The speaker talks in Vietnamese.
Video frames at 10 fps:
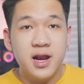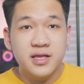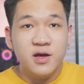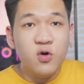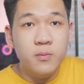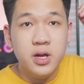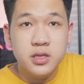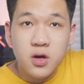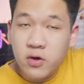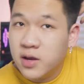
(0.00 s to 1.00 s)
đây là tóc của mình
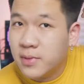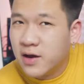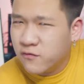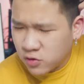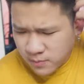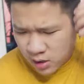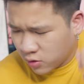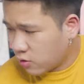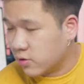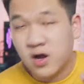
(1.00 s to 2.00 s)
sau khi mình đã vuốt bằng
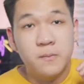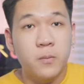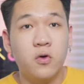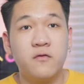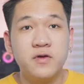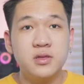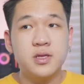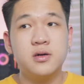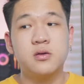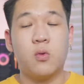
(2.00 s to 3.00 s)
con
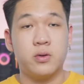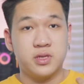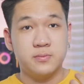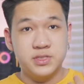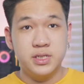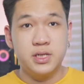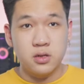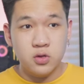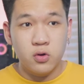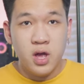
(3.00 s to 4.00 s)
Profiter được khoảng tầm 9
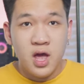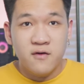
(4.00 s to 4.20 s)
tiếng rồi.